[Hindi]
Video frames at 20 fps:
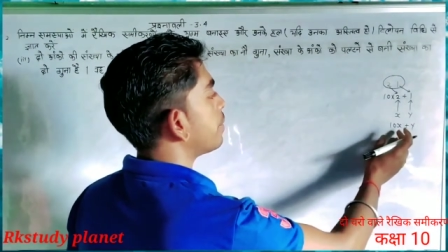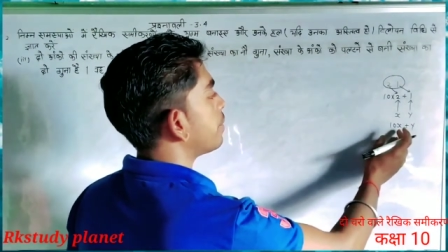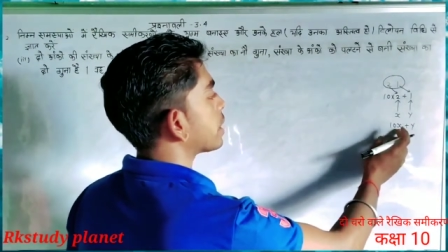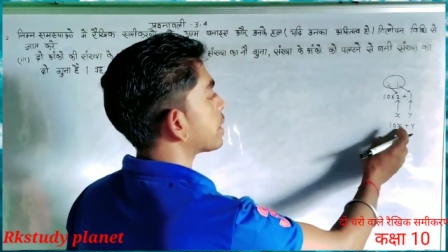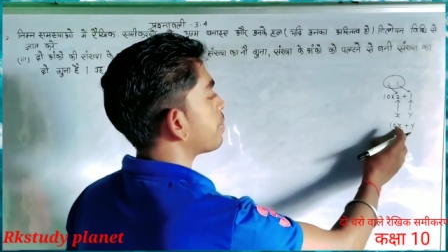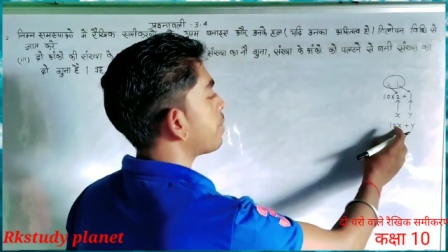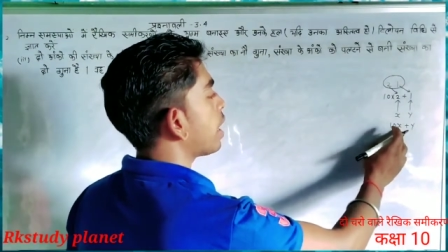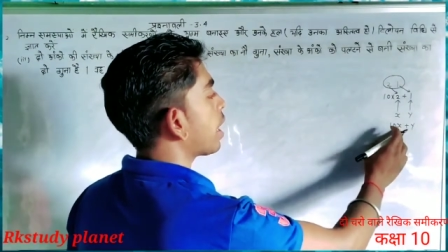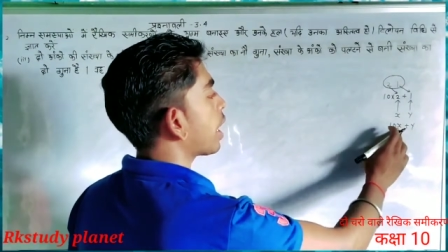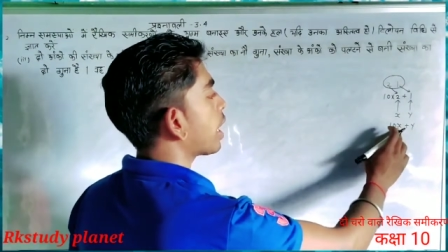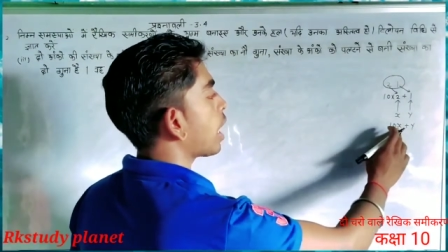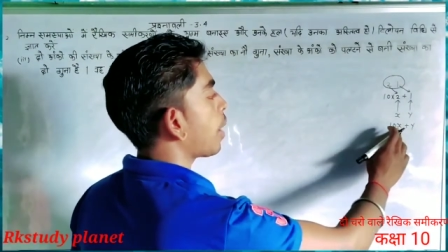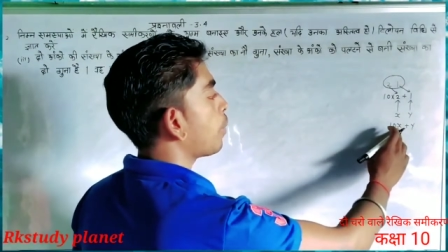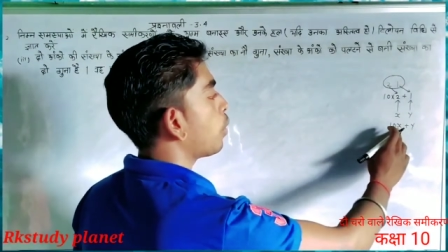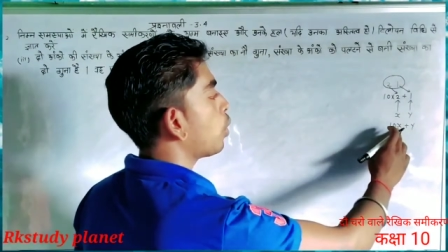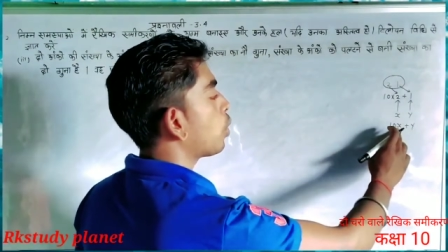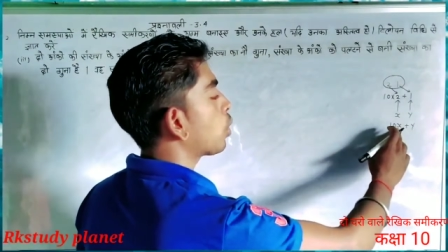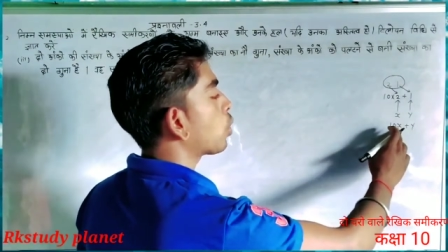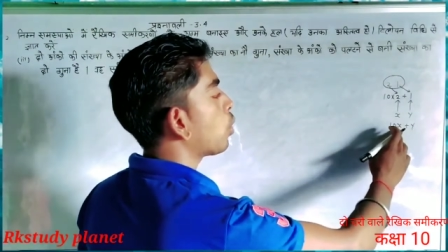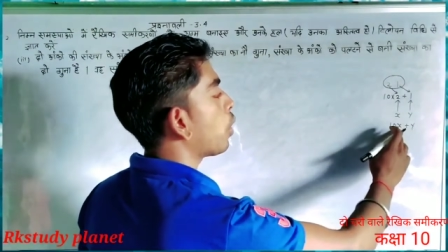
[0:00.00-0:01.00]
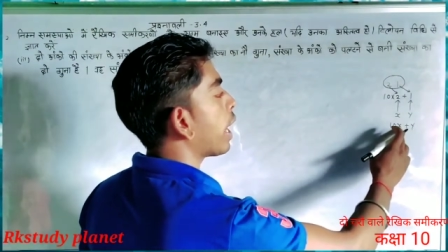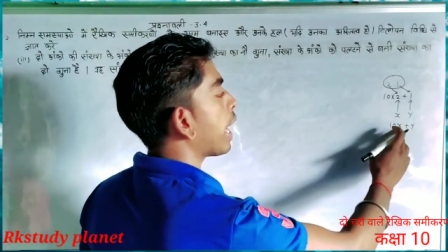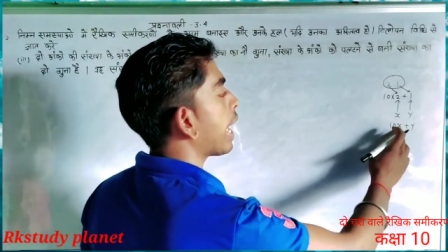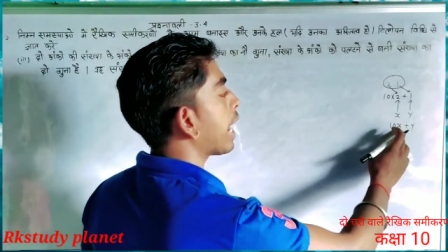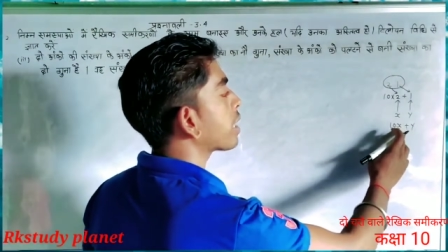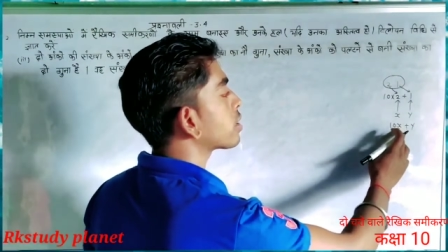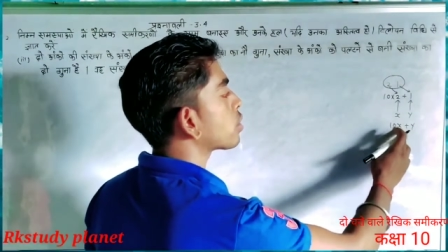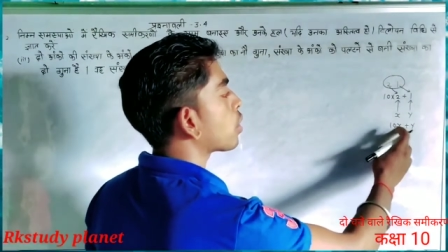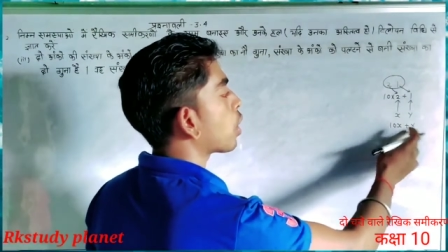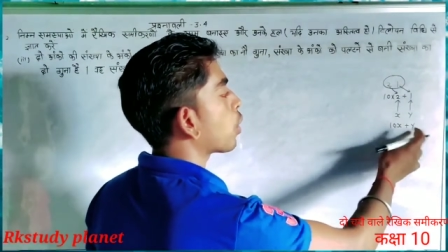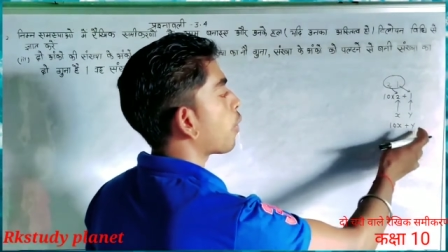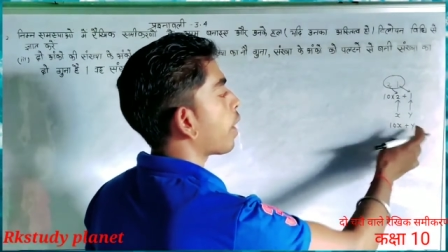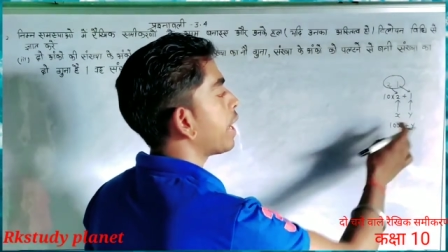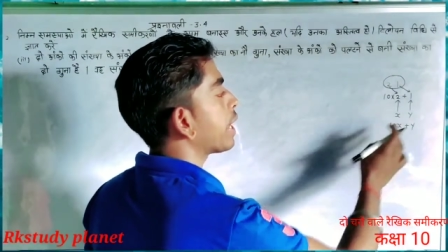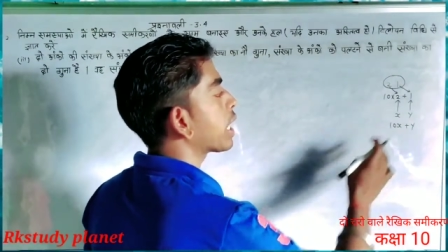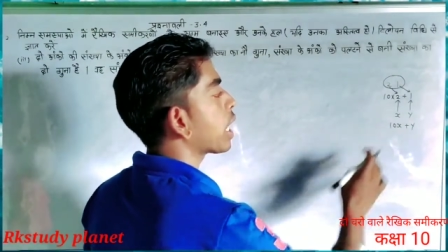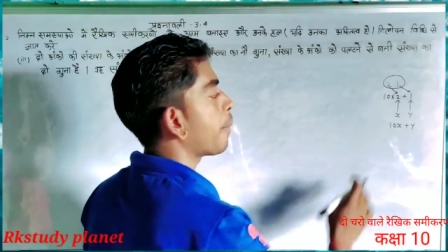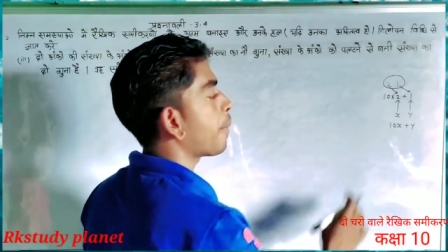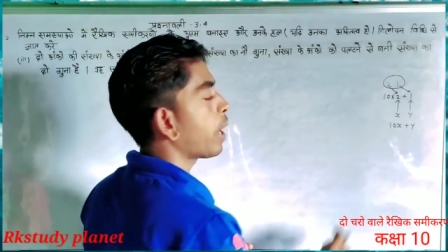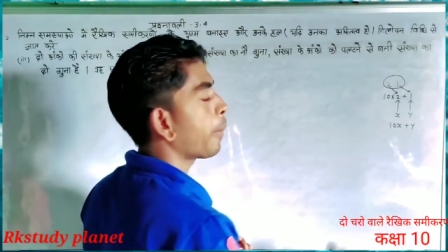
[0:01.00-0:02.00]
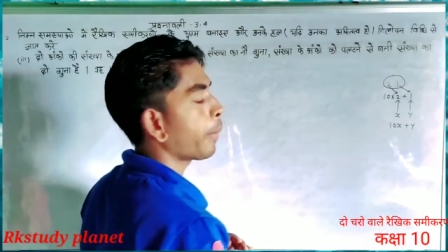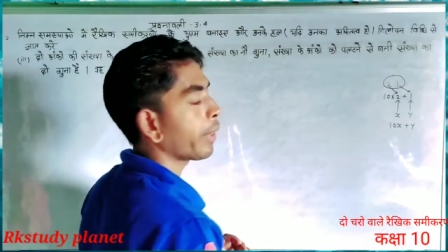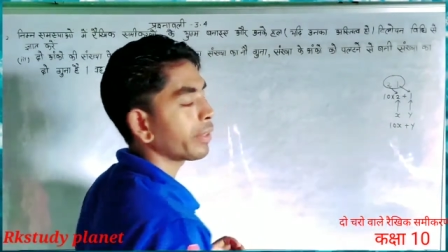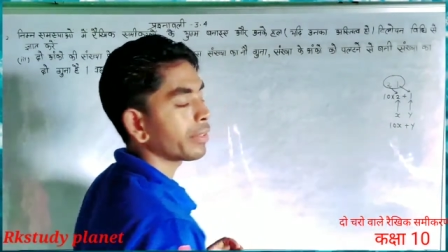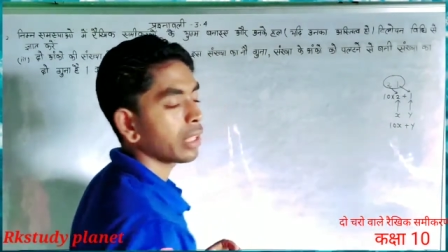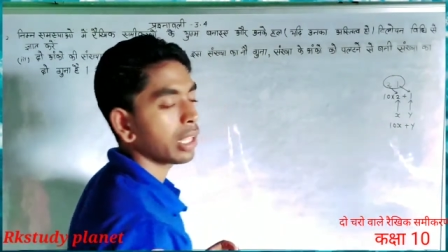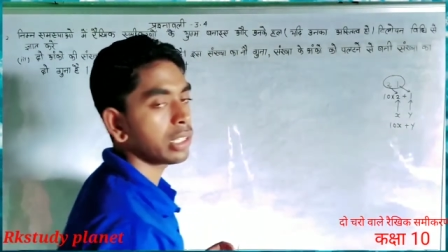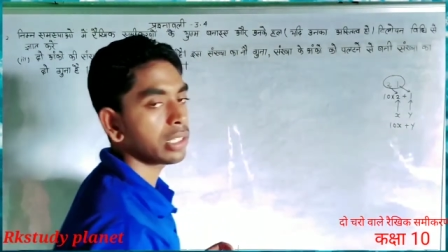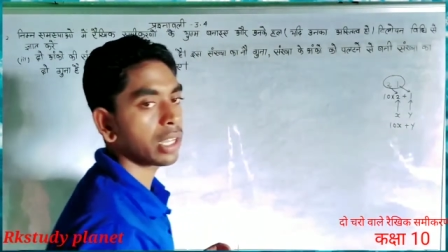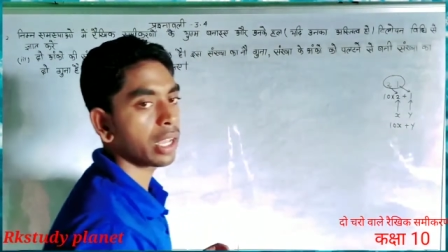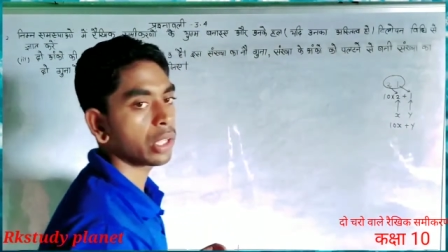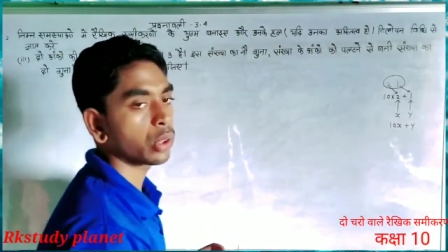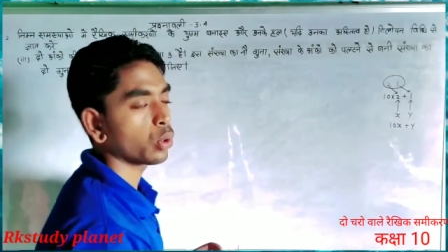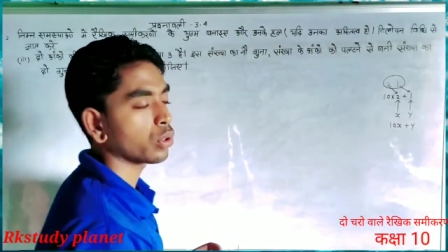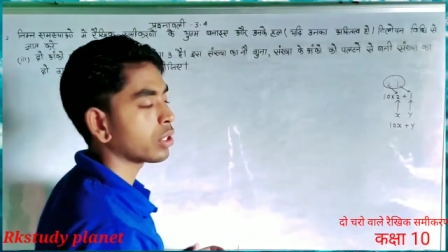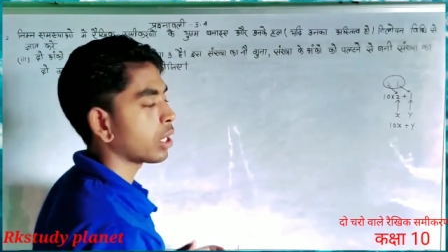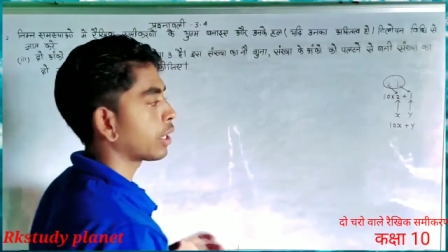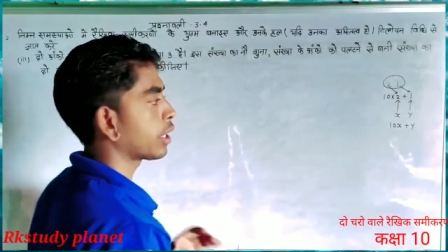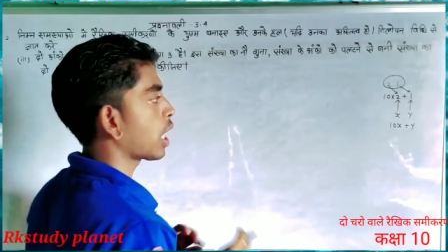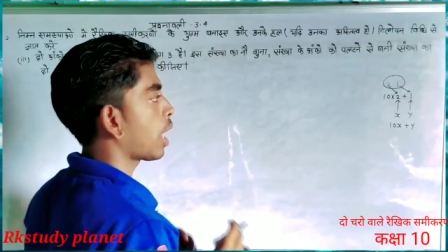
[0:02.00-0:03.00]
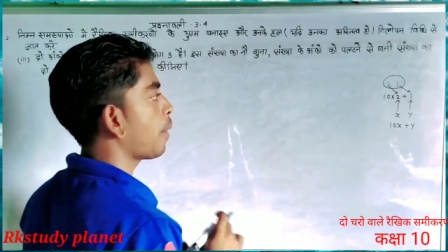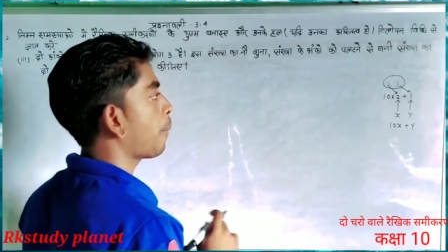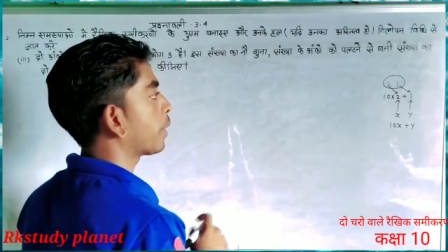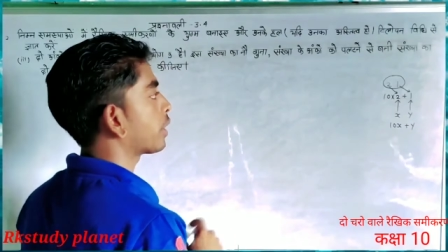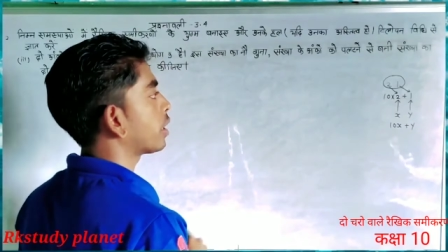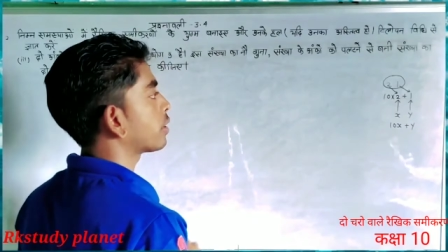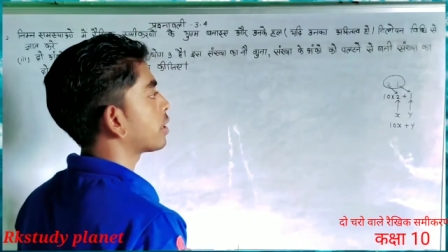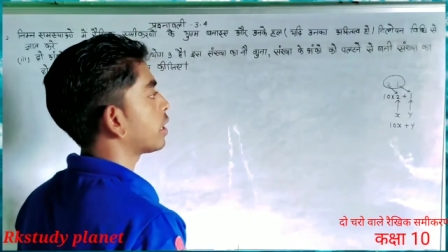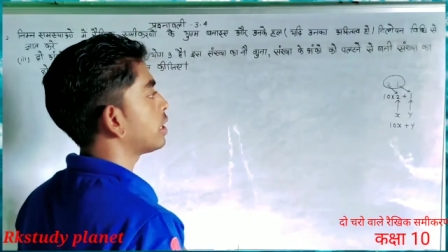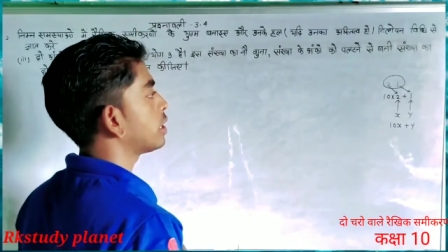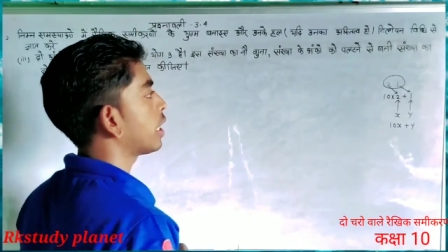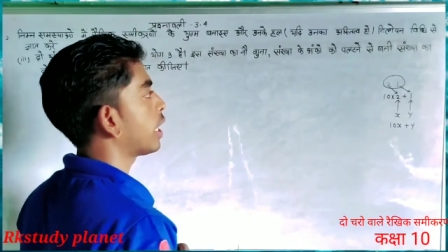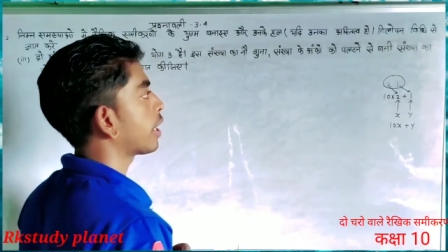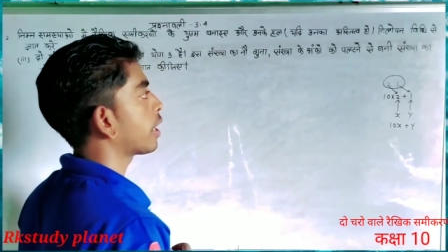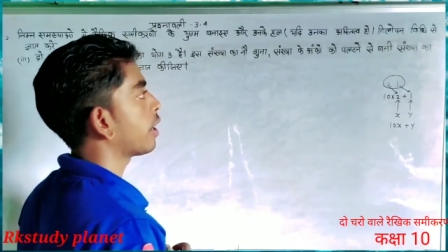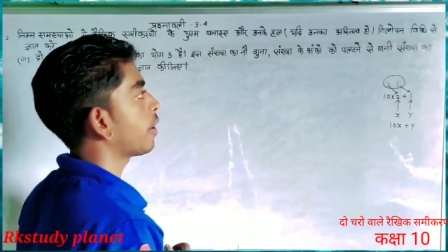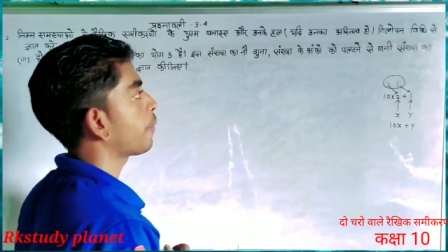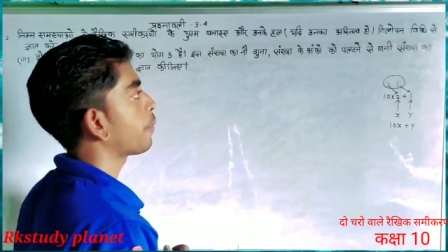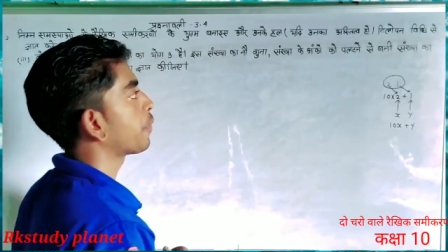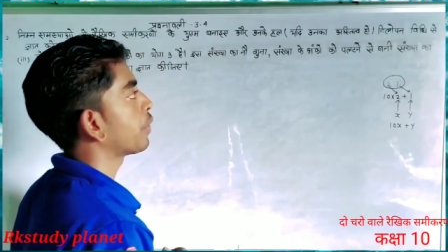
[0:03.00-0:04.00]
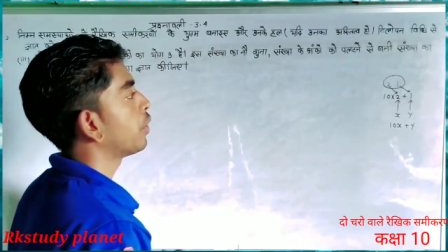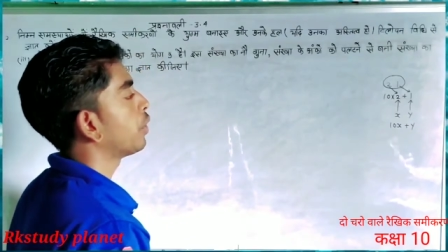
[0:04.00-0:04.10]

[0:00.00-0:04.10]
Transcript: इसमें अगर हम लोगों को एक्स और वाई का मान पता चल जाए तो संख्या भी पता चल जाएगा